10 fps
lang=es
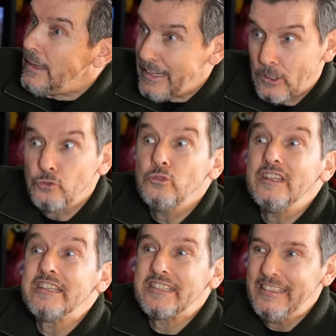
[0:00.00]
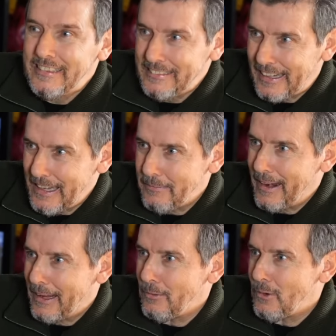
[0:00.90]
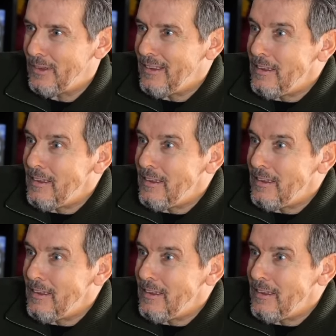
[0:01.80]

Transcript: que tú tienes que intentar llevar a cabo.